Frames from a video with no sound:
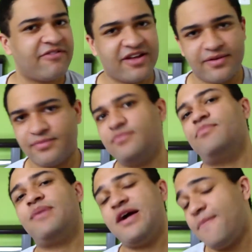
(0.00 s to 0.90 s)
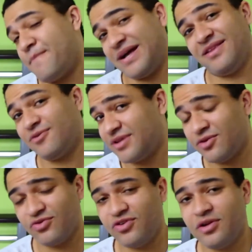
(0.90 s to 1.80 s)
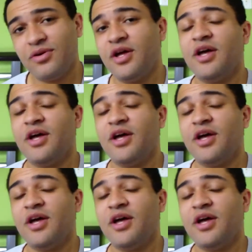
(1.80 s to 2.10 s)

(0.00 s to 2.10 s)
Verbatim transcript: velho pai é pai, tem que cuidar do filho.